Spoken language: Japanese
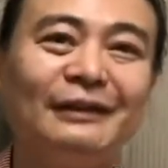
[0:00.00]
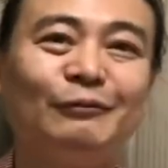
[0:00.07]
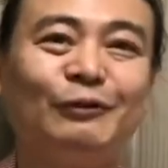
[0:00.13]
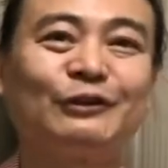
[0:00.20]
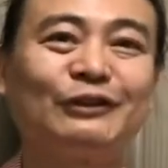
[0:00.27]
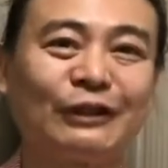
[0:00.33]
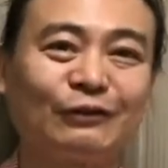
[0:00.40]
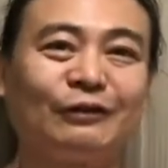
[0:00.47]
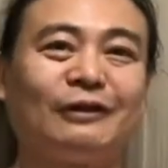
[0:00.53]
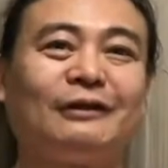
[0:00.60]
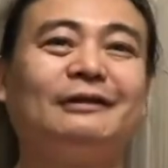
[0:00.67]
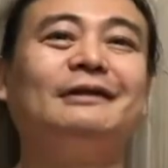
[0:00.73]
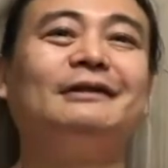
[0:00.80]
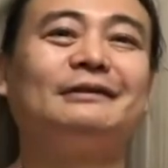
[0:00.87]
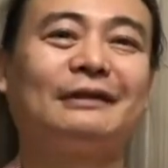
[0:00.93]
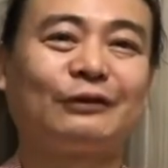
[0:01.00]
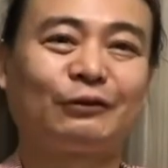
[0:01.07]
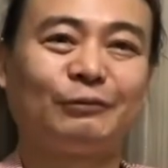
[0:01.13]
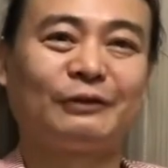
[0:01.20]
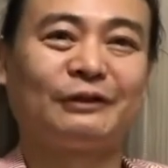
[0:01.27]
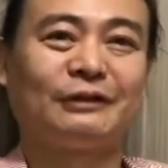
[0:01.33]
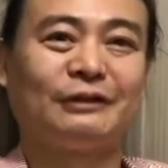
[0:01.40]
もちろん後でさ
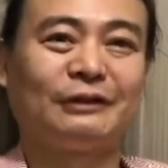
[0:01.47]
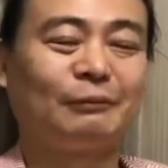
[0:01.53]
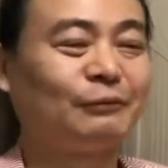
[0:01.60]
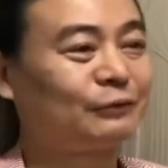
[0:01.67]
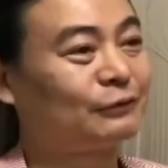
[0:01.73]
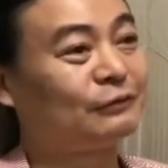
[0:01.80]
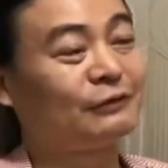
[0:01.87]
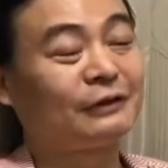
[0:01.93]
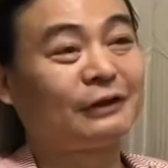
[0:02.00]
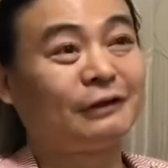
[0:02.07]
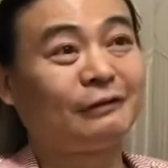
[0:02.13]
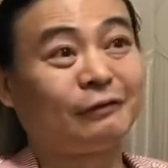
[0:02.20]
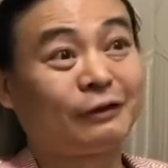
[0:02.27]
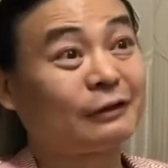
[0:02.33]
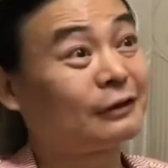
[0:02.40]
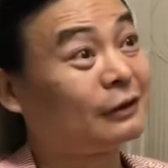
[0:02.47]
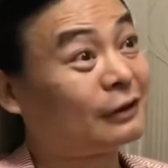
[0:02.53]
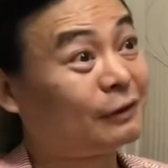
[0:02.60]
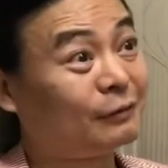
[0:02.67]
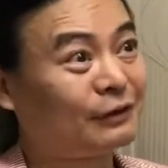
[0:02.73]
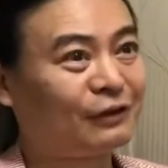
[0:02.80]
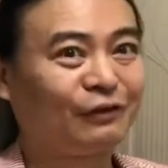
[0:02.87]
富田先生もうその話題は終わったか
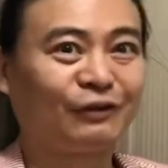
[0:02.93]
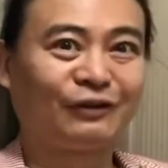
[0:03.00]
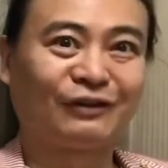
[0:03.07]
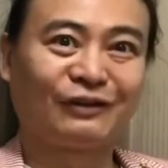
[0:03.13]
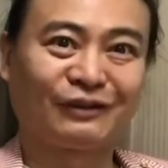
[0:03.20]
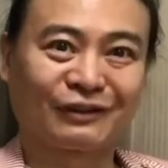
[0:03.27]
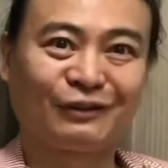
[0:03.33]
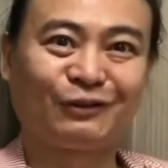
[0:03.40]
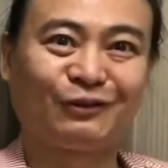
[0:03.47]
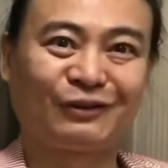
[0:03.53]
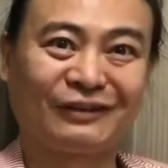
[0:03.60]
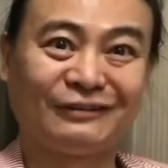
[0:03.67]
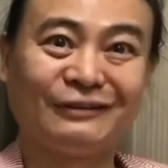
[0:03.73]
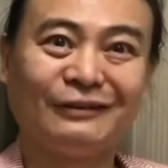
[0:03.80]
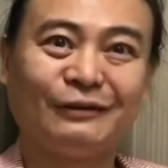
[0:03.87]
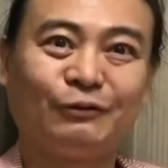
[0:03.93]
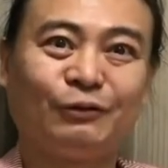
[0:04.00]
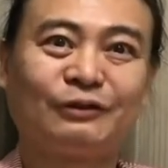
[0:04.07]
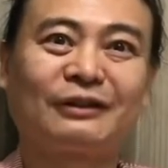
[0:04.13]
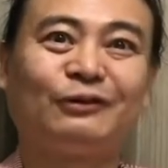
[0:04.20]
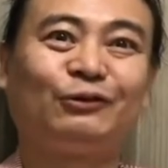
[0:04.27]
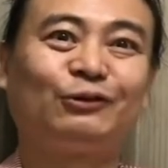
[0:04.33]
らみたいなだからきっと
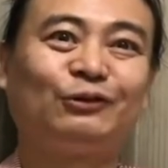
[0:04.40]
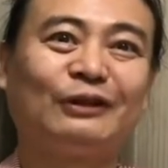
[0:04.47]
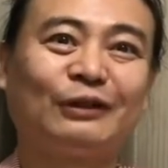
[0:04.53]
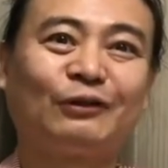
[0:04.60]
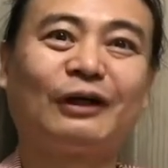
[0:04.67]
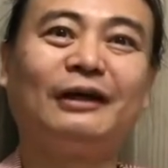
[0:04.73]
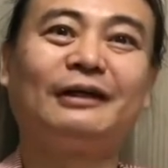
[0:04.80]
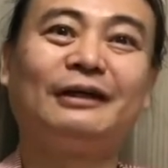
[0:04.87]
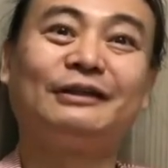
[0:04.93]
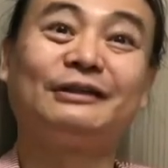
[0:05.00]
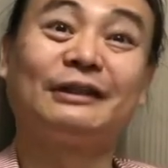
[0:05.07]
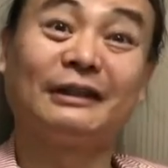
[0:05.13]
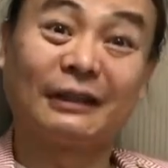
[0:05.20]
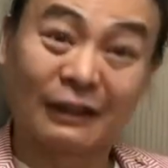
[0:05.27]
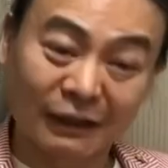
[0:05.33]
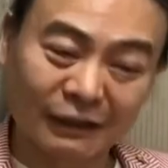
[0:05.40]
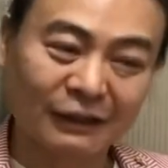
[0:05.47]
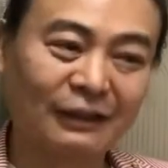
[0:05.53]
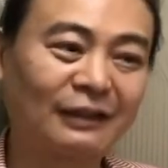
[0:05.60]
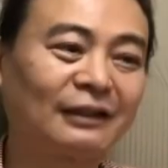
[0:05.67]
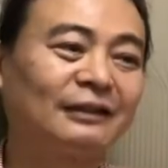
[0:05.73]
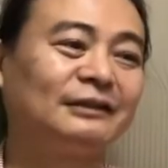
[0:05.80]
大人の解決したんだなって
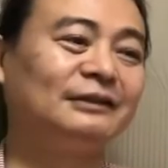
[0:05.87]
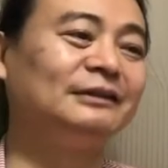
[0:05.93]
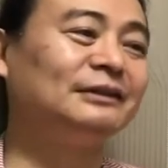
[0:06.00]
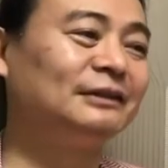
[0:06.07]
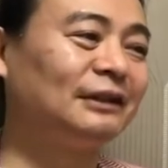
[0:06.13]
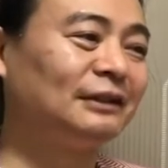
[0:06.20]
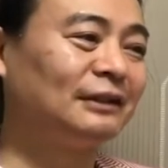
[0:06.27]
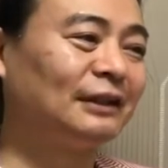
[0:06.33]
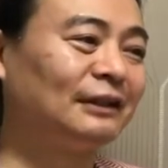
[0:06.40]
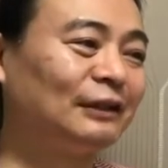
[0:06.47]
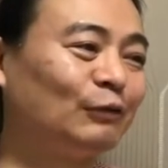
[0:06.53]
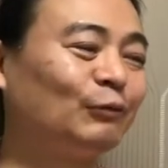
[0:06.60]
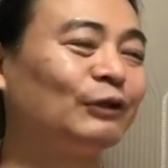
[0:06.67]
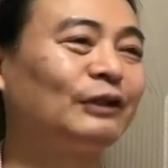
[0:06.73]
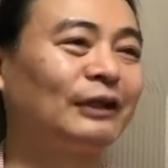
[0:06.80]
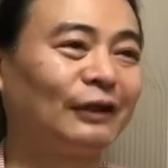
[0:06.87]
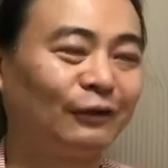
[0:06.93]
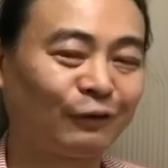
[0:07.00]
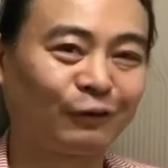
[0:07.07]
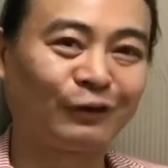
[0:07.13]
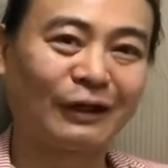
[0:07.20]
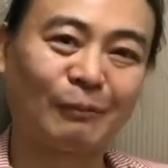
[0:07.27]
大学院生なりには思ったけ
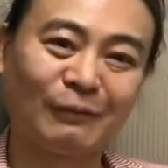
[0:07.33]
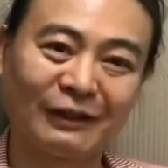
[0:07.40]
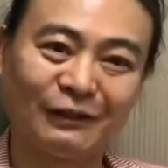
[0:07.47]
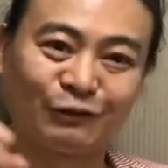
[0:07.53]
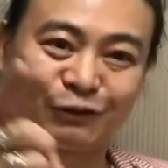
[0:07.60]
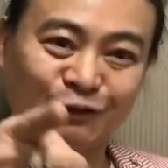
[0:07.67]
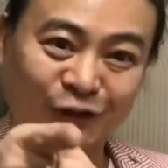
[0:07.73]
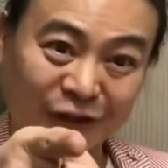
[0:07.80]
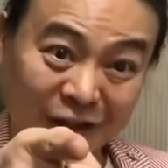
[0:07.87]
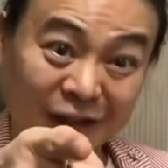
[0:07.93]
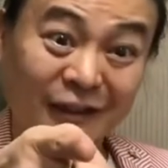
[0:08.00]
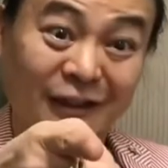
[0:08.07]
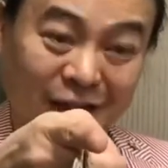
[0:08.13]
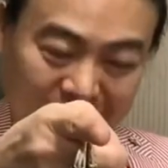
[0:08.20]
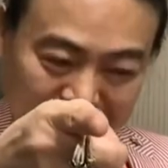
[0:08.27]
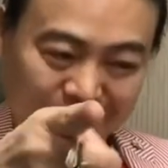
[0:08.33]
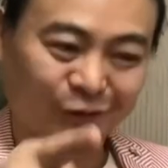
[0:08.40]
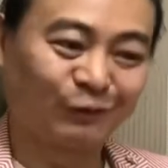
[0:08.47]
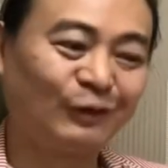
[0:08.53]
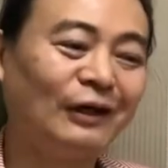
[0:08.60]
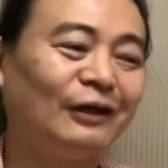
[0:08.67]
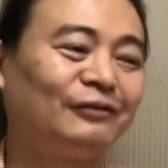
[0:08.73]
ど、これあんまり外言えないんだけ
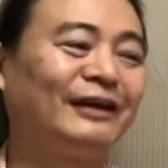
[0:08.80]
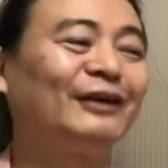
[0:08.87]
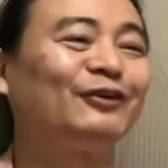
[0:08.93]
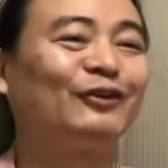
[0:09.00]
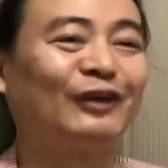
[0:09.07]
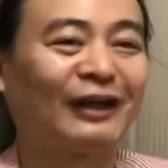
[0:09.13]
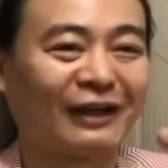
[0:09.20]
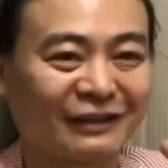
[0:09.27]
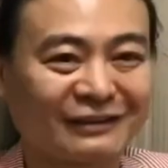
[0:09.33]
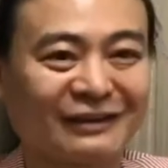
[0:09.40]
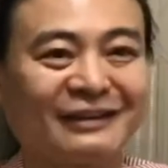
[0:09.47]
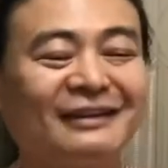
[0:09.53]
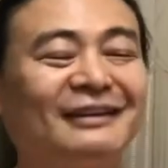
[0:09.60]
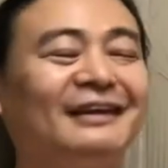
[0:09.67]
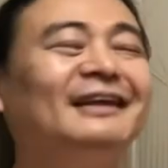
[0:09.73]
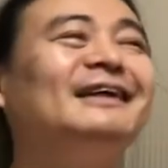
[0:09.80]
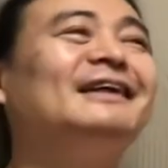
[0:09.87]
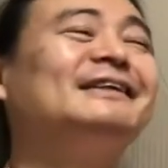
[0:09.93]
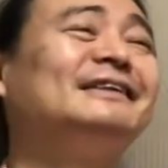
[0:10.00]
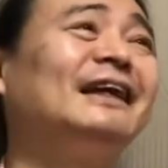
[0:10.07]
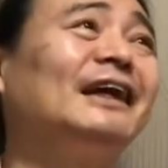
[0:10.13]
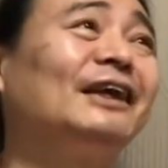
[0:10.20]
どファクトだからさ、だって
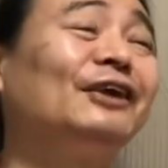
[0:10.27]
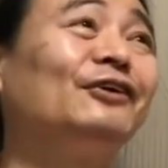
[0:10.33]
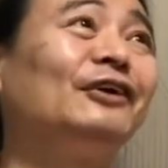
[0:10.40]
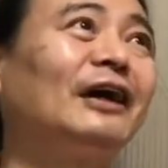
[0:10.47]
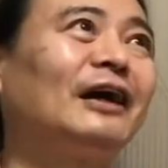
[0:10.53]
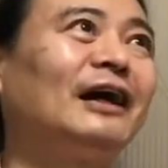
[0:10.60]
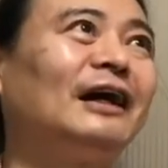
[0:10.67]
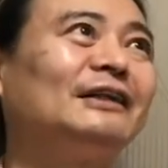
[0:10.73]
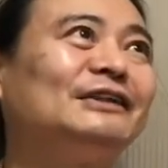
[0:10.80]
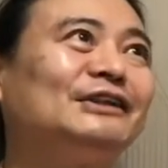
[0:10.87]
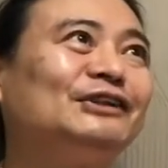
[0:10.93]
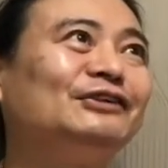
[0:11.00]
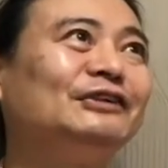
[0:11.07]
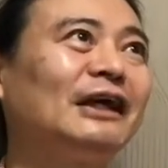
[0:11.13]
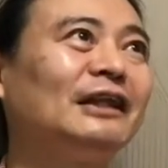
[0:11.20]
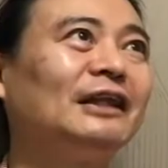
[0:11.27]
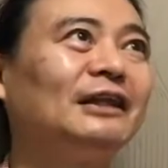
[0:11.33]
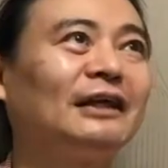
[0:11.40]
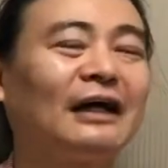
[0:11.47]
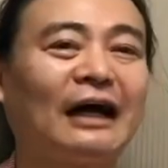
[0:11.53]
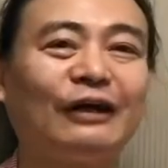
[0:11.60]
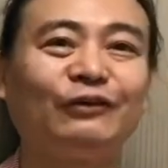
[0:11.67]
1980何年
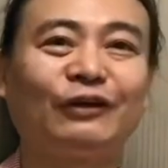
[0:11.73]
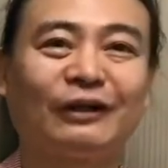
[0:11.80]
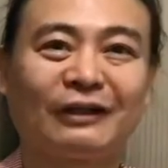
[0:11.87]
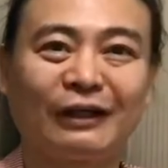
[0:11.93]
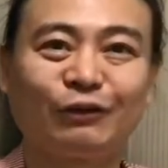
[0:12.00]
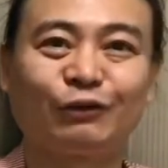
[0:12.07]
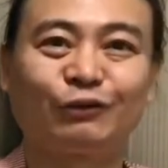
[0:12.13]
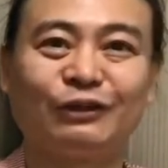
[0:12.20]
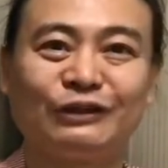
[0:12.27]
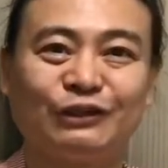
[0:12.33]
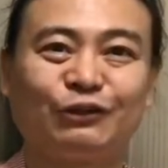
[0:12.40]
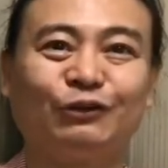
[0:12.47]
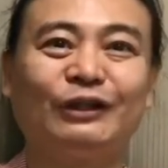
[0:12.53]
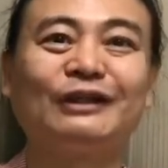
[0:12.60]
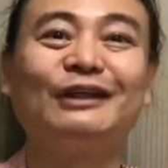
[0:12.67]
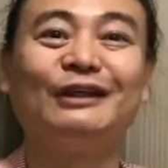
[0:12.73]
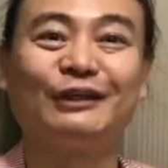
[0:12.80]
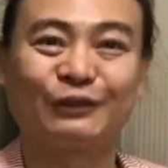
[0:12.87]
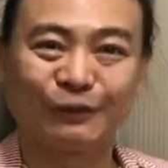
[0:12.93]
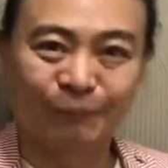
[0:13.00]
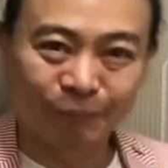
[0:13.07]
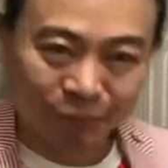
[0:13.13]
だからあるとあらゆることで時効になってんで
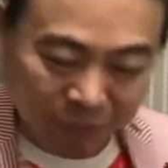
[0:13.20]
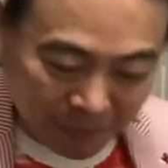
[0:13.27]
しょ。